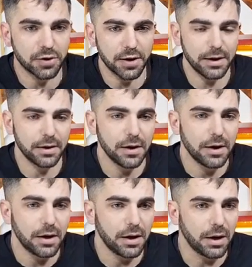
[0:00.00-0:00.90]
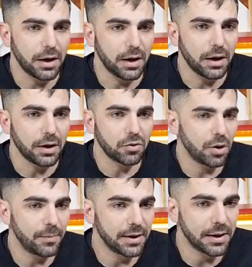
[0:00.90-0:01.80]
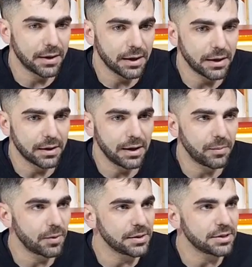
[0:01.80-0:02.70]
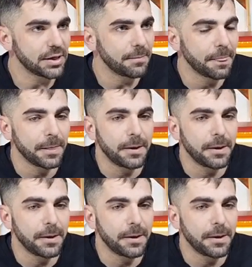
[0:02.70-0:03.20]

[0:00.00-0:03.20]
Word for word: traer, toda plata de, la provincia.